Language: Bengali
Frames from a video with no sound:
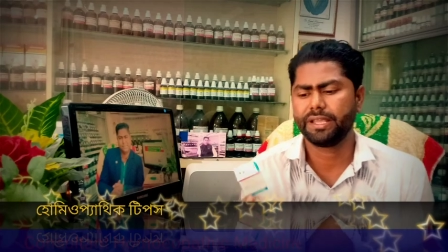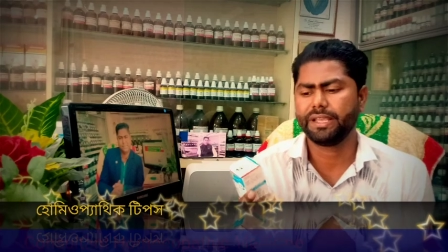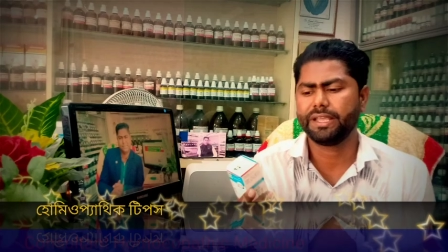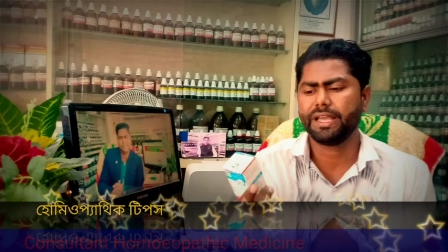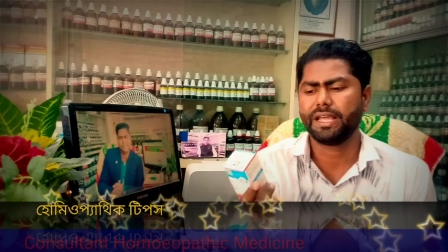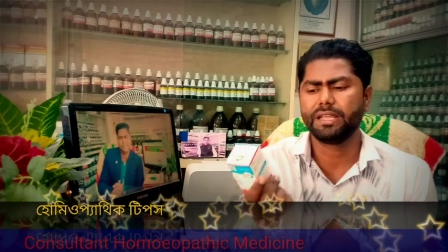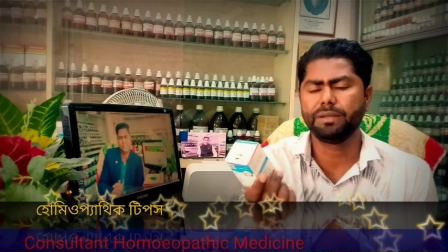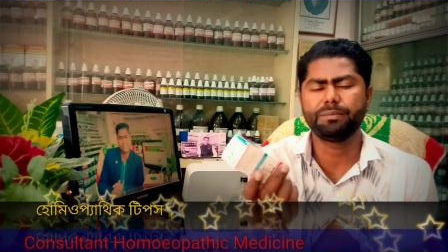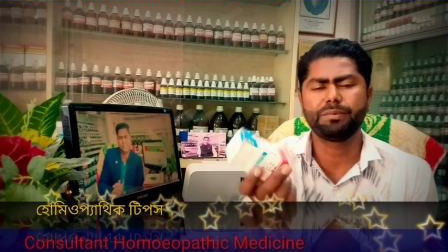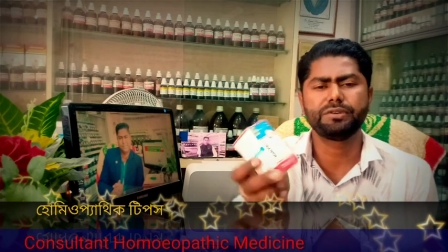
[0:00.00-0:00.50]
এই
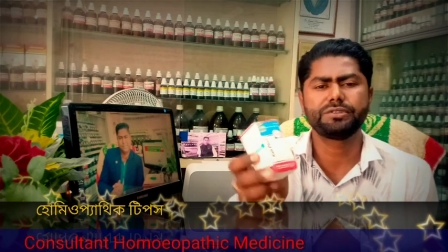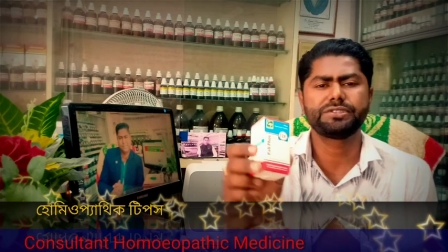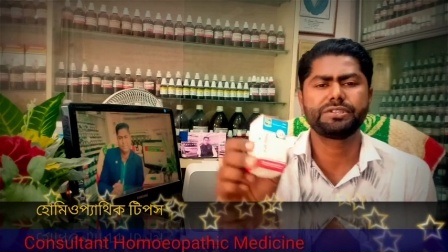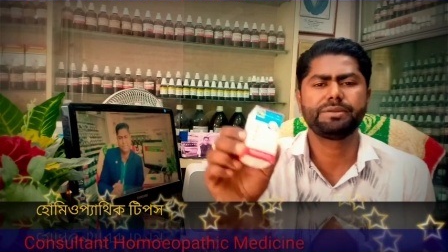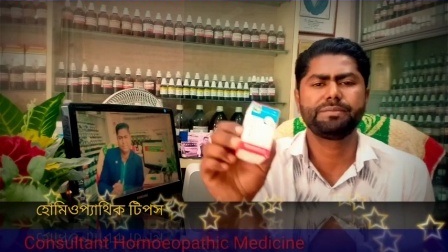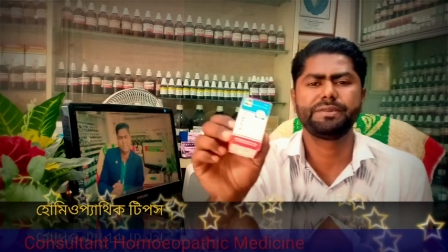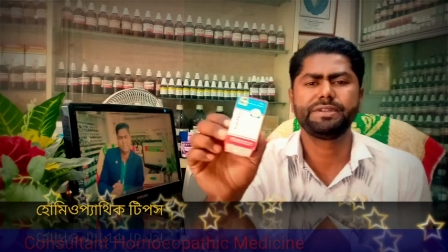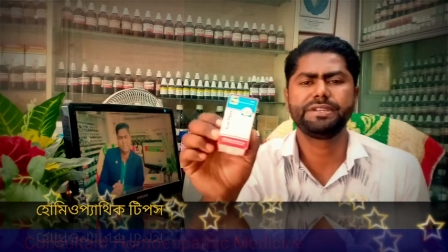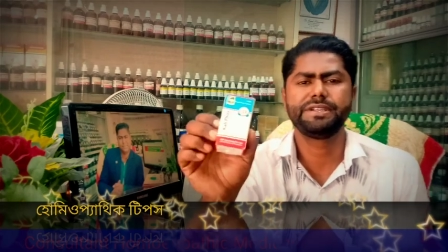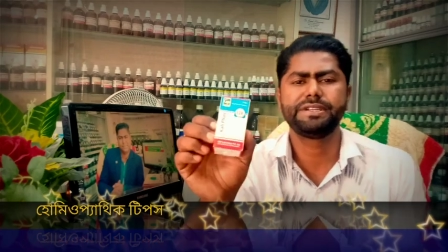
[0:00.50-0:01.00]
ক্যালিফোস
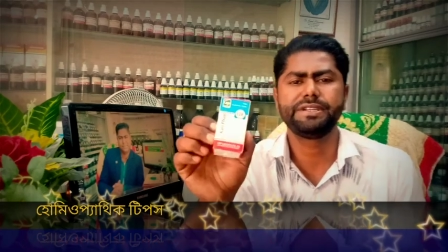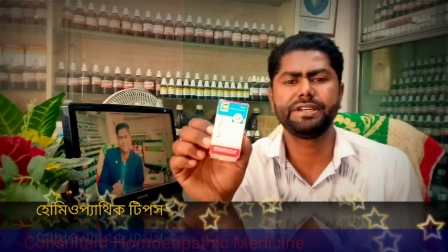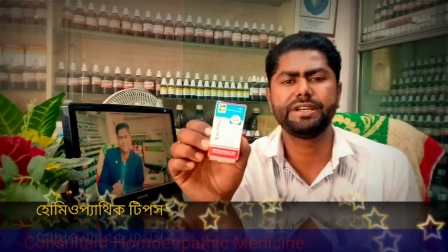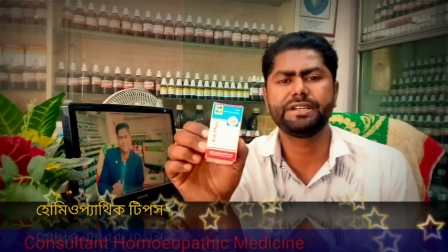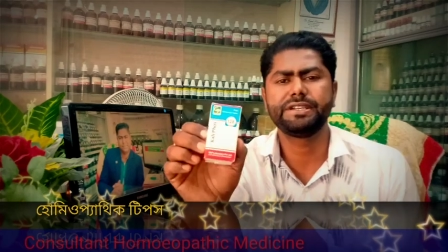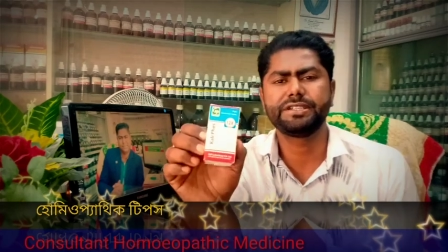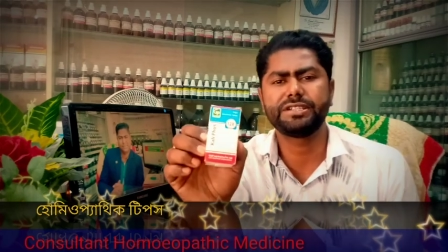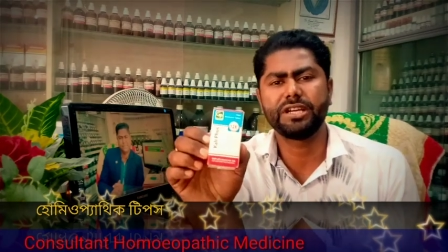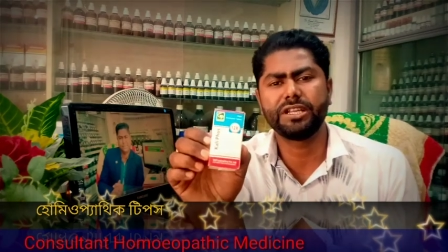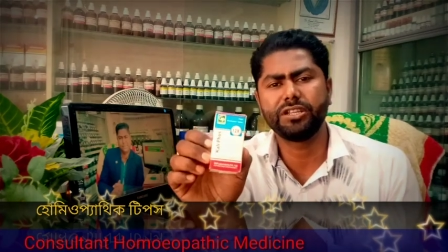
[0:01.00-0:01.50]
রেমিডিটি
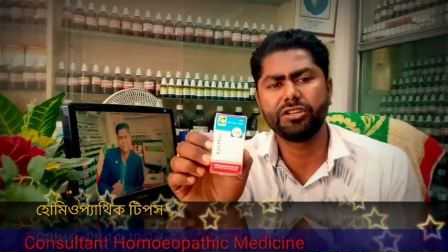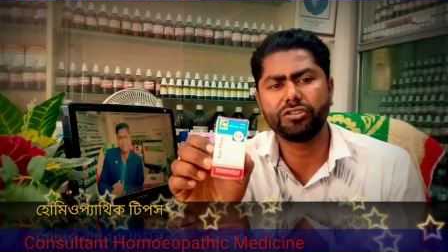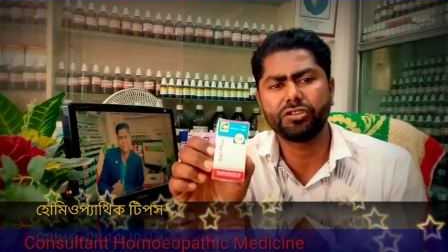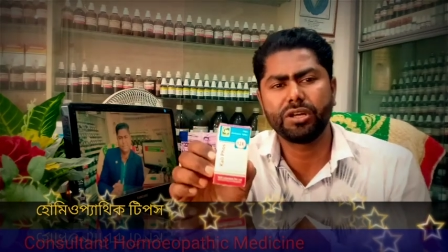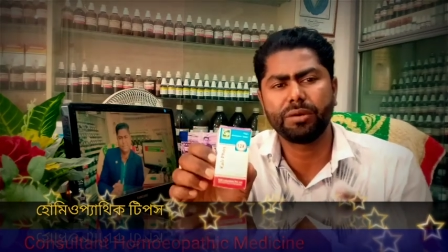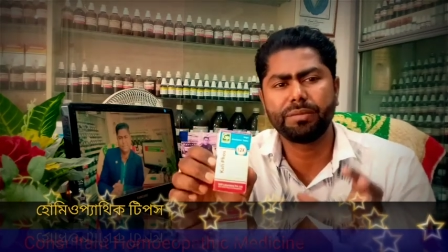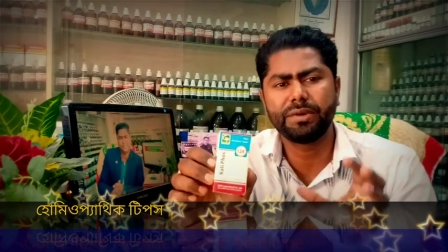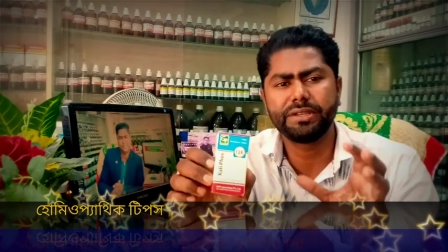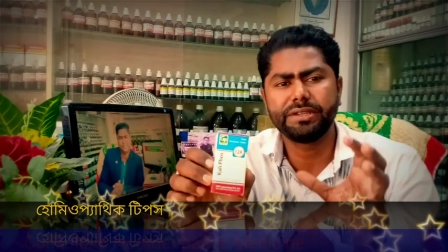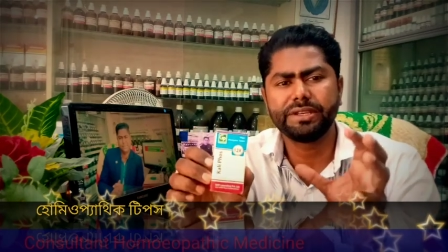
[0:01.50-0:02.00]
এটি সাধারণত
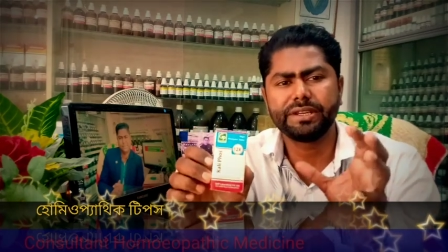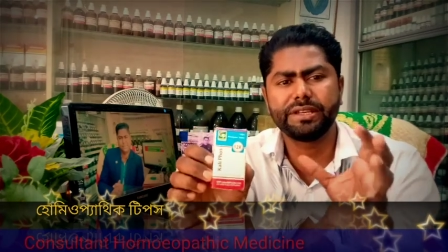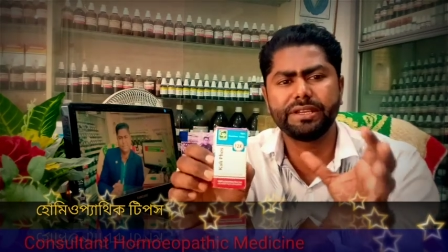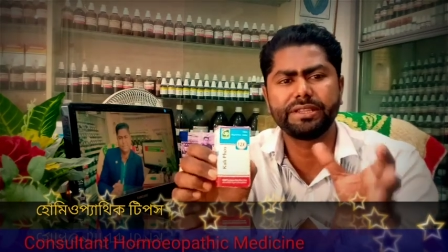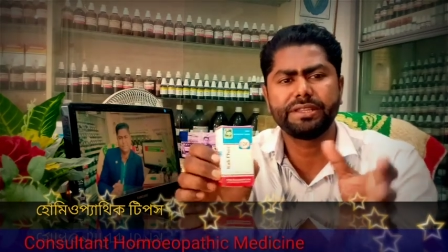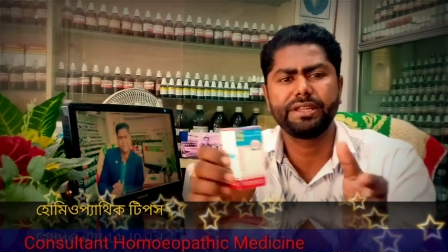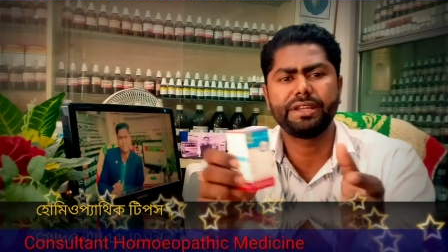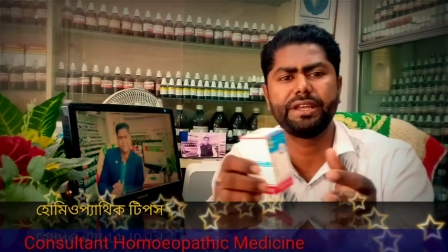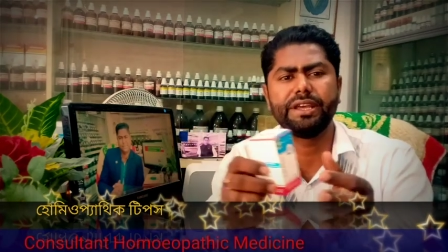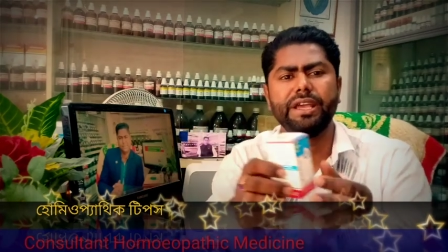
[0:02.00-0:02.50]
আমরা যে
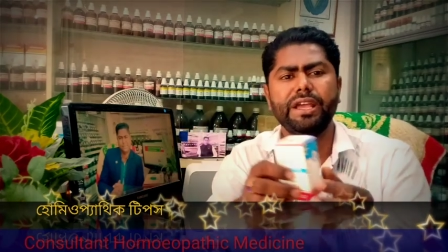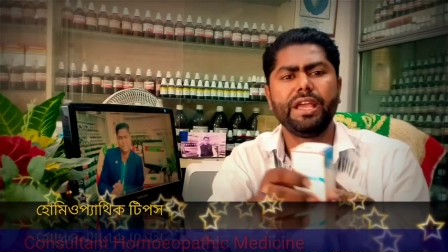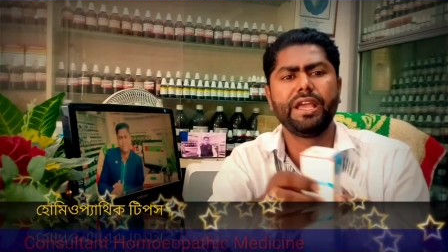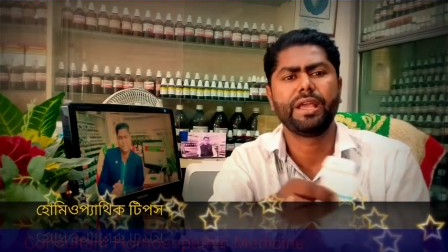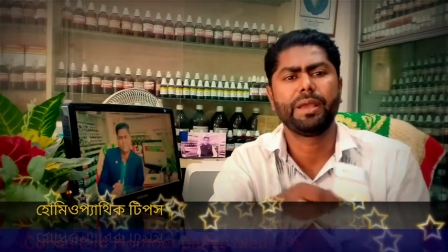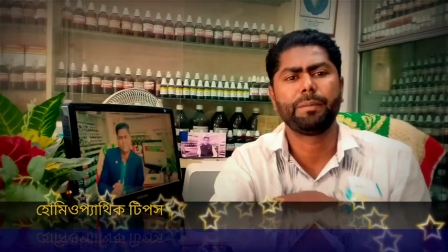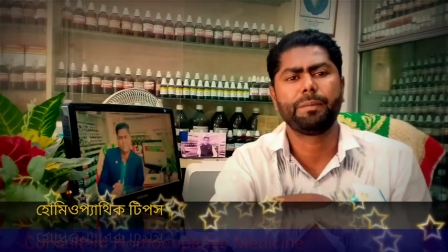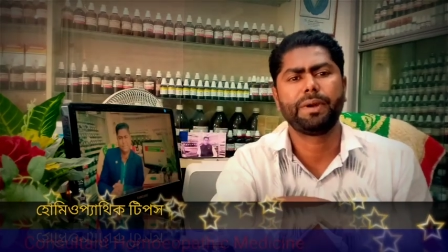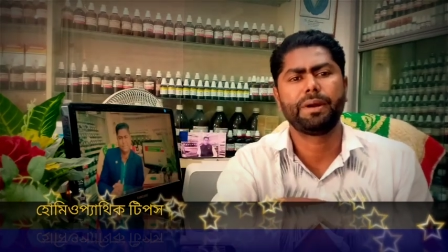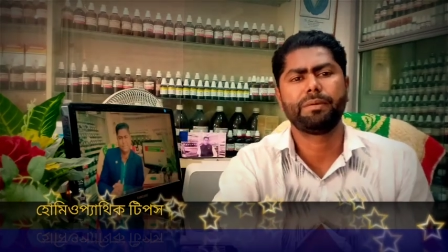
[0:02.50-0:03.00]
ক্ষেত্রে
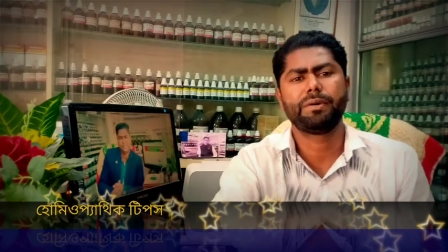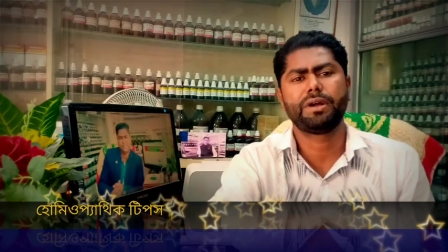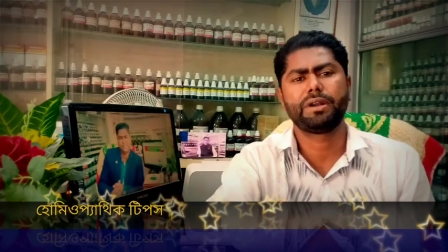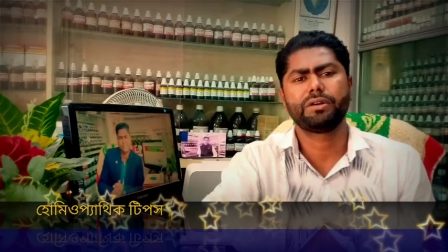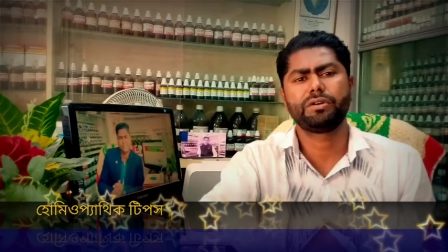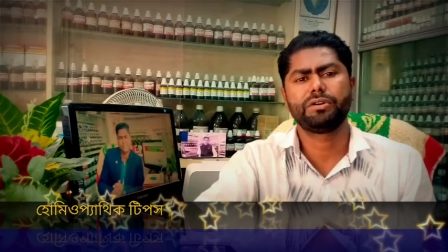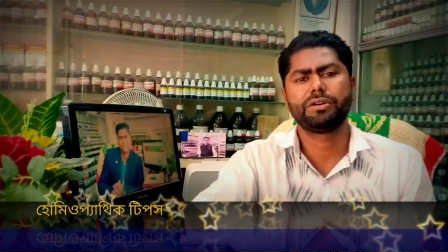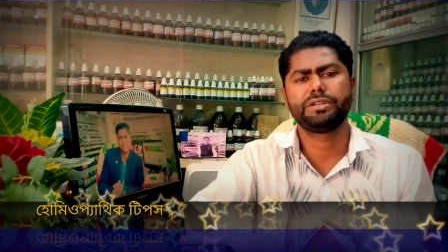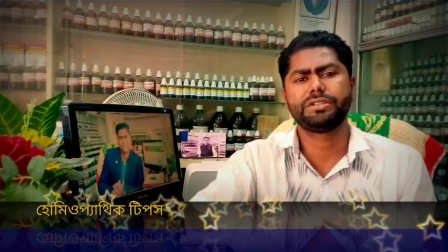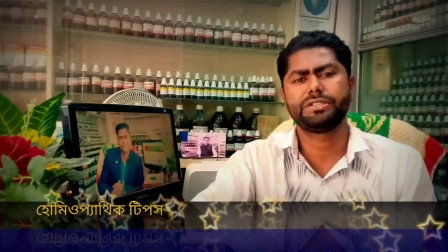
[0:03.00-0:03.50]
ব্যবহার
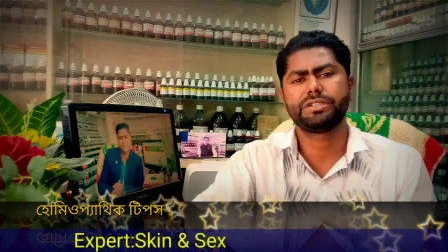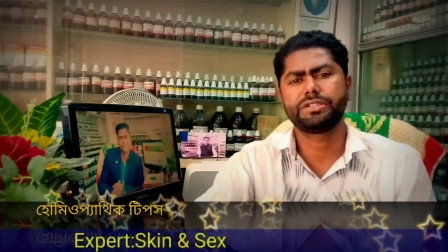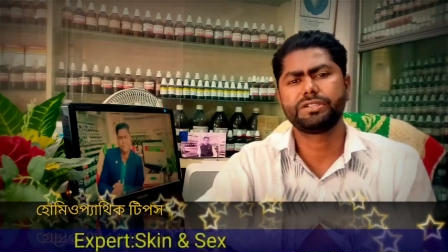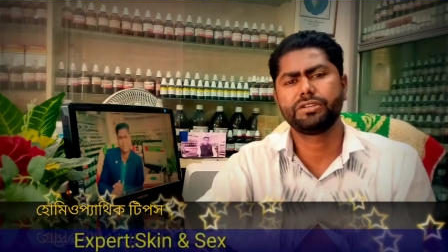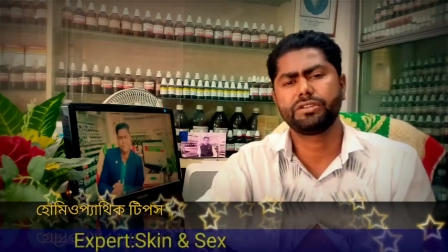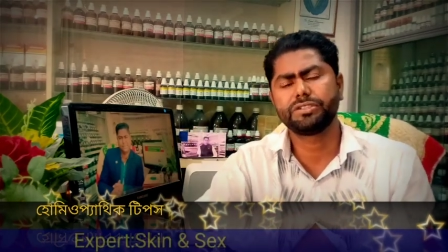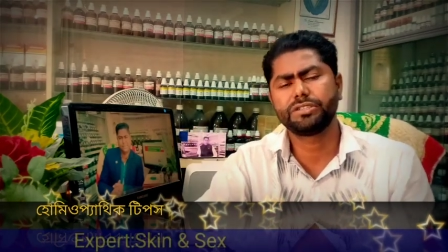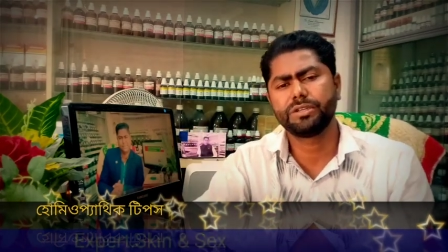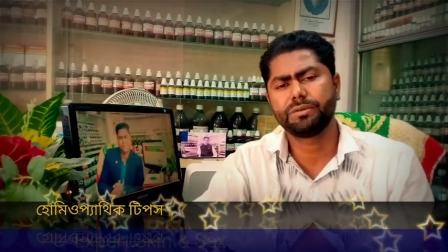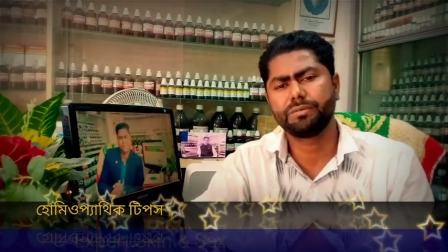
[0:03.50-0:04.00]
করি সেটি
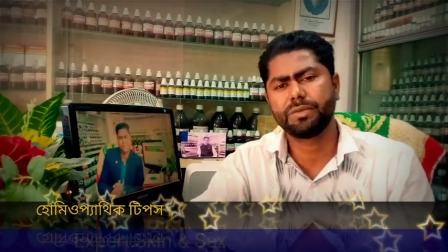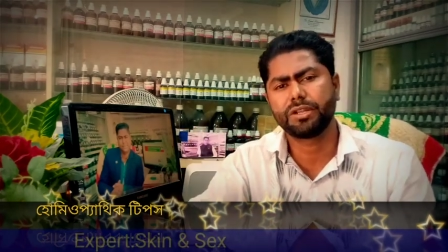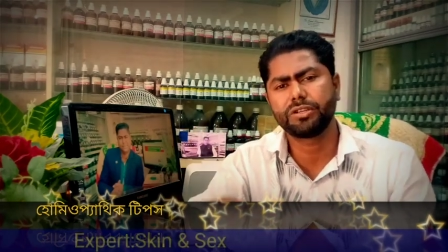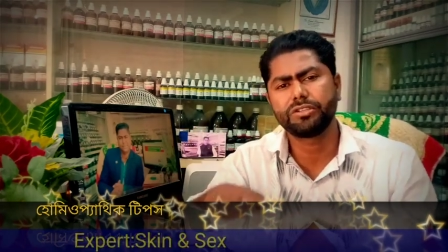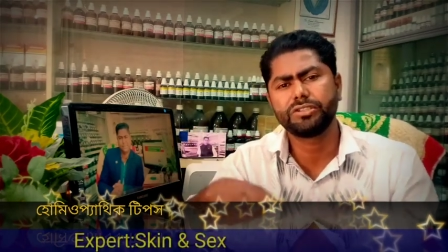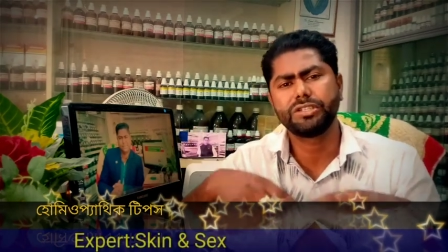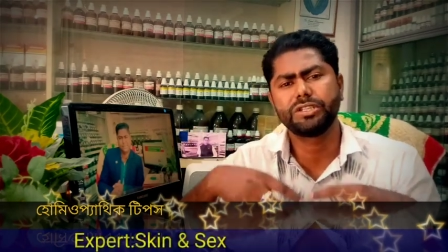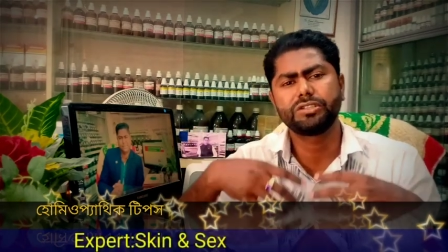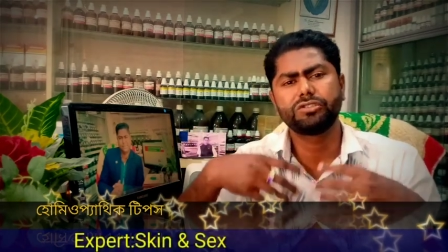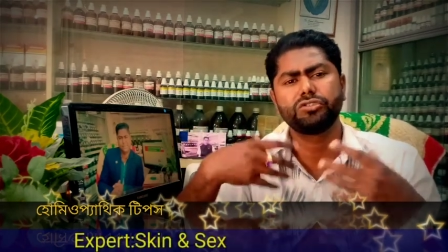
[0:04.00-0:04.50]
হচ্ছে
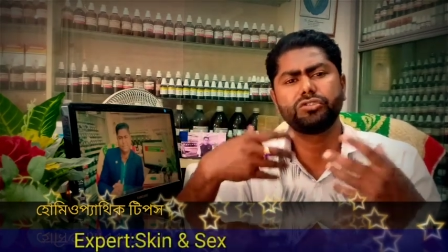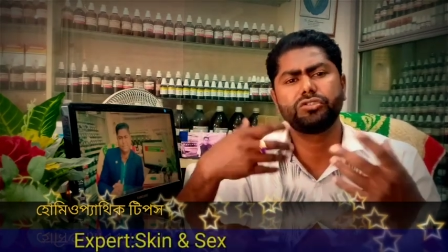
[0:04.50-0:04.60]
মানসিক